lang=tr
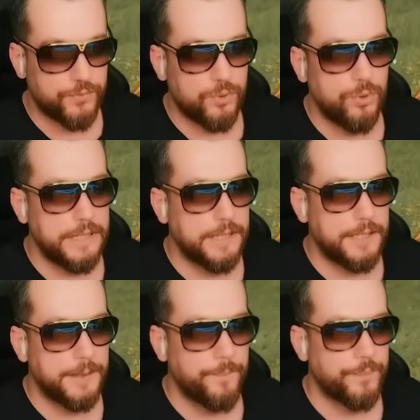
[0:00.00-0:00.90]

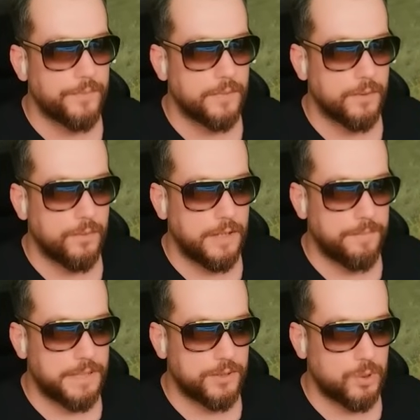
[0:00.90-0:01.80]
fullleyelim. Ulan
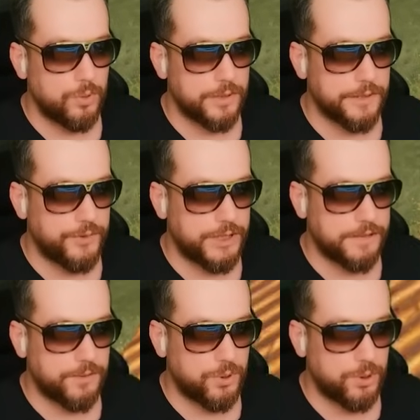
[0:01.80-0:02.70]
bak solda da
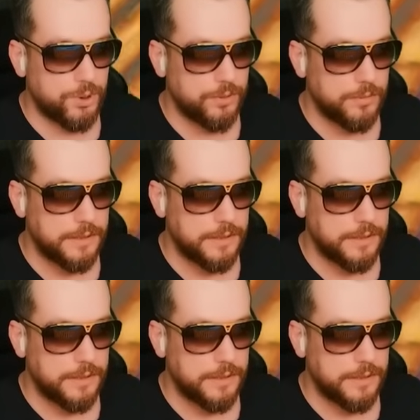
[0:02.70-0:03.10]
fişek düşüyor.